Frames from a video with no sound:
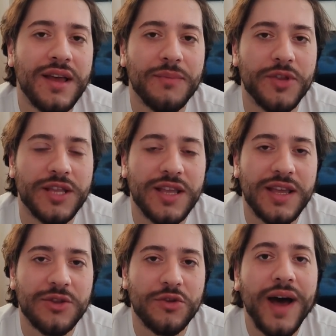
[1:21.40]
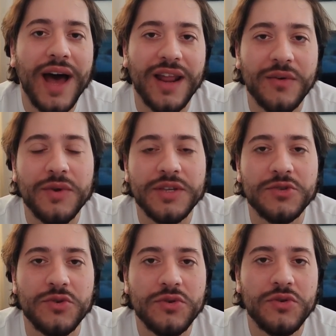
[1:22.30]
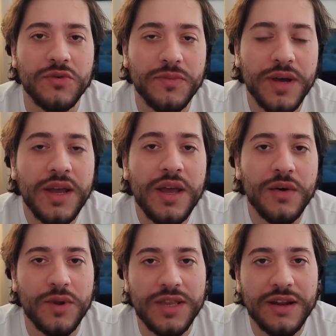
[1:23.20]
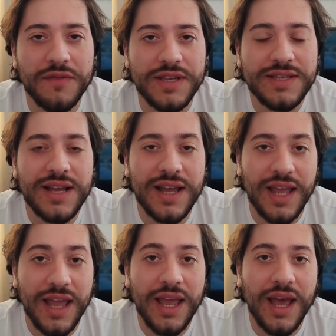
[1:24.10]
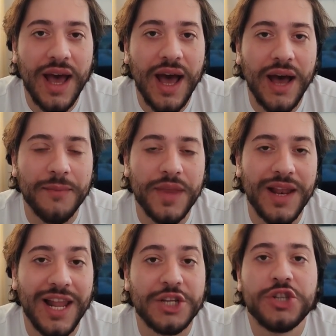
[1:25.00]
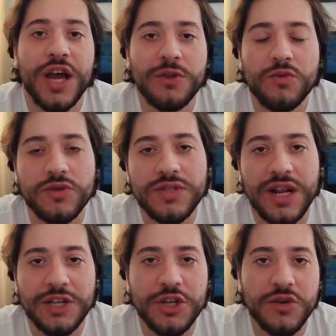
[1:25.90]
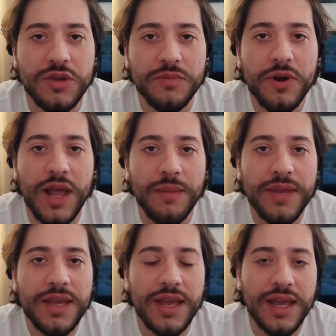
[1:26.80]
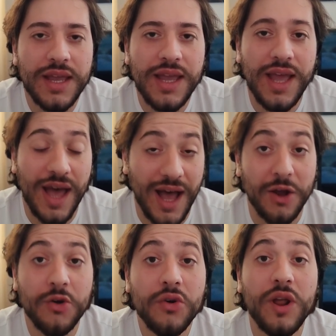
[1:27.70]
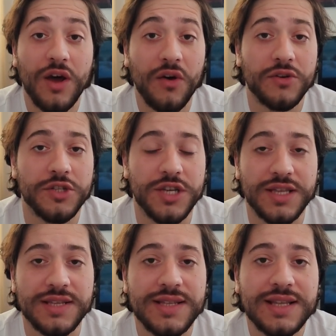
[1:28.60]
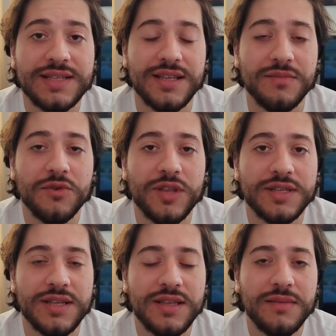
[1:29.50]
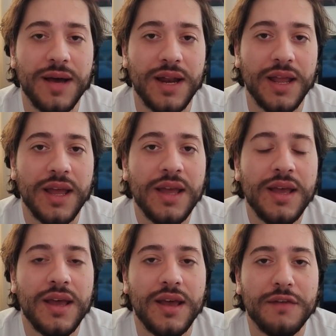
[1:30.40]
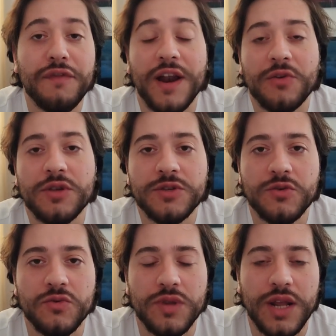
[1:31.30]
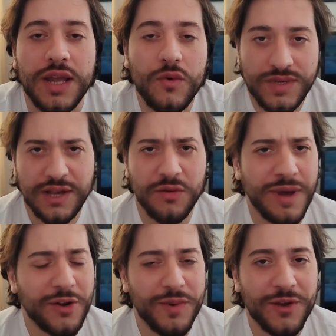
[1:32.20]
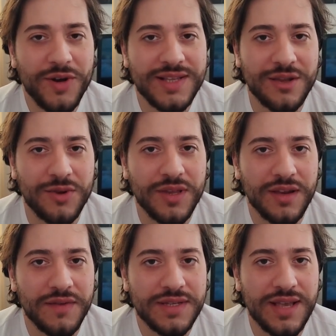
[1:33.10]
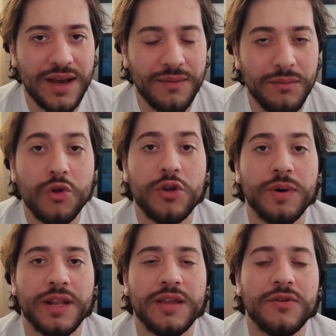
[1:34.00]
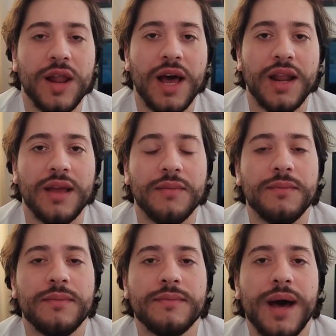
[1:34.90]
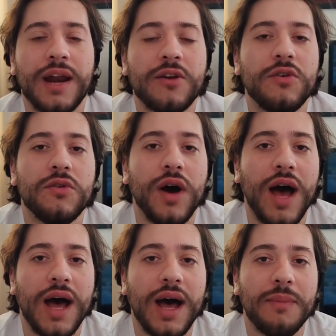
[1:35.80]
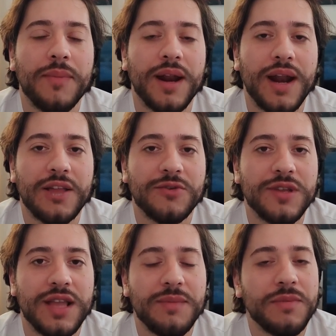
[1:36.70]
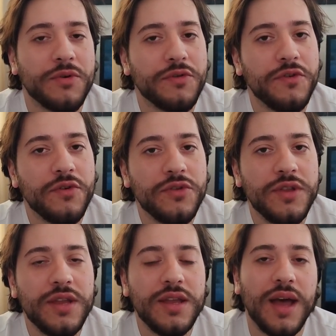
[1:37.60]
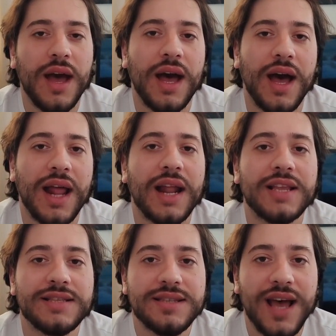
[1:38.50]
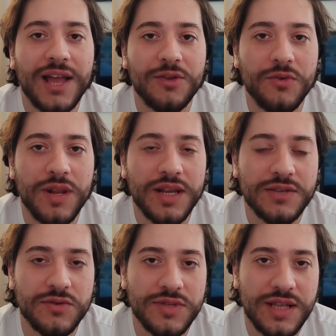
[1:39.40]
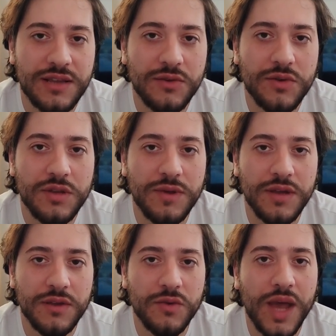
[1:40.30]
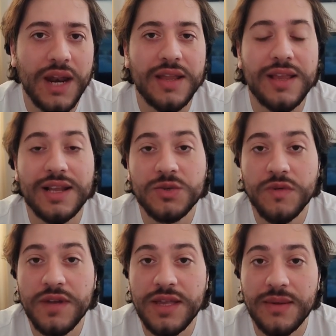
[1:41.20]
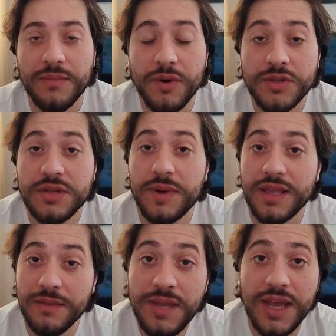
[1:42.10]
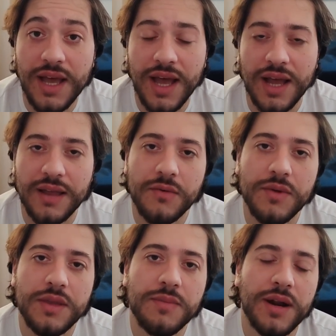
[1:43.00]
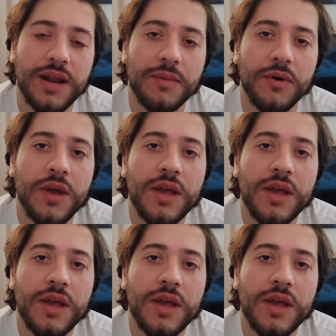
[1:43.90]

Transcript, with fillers: potete trovare qui su YouTube, un'intervista che ha lasciato uno strascico di polemiche che ancora oggi, a distanza di molte settimane, eh, fanno discutere. Questa con Marco Marco Mengoni è stata un'intervista molto particolare. Marco ha parlato di temi profondi, ha analizzato quelli che sono stati gli ultimi due anni della sua vita post pandemia, anche quindi parliamo